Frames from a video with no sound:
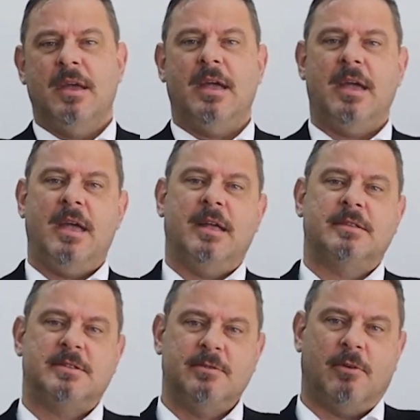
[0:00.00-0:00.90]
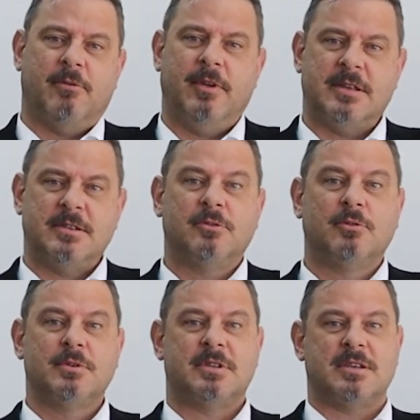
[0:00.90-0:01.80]
é, desenvolver as
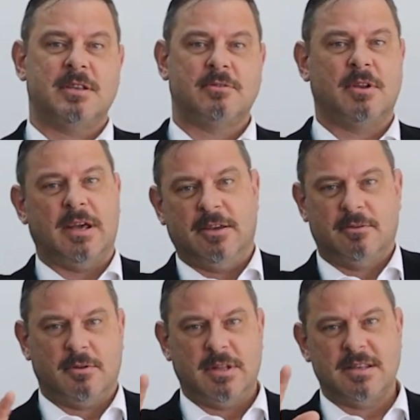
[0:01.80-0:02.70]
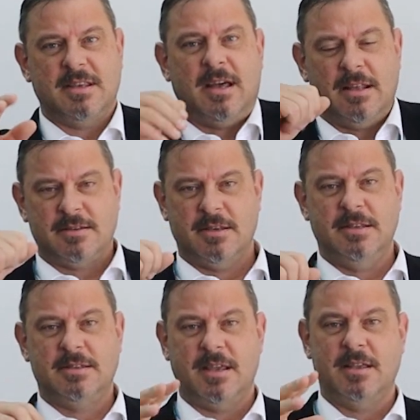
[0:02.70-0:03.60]
indústrias nacionais, todas elas
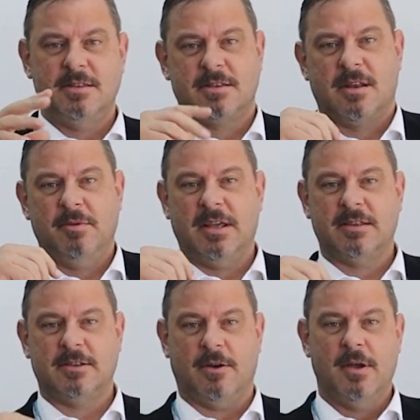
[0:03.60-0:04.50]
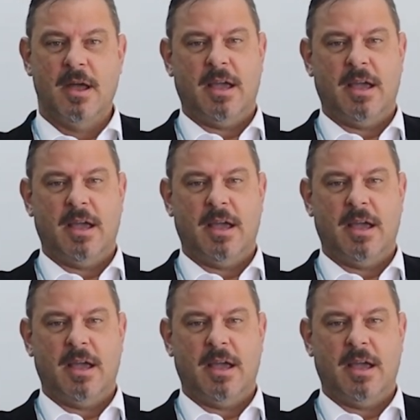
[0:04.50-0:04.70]
e sem discriminação.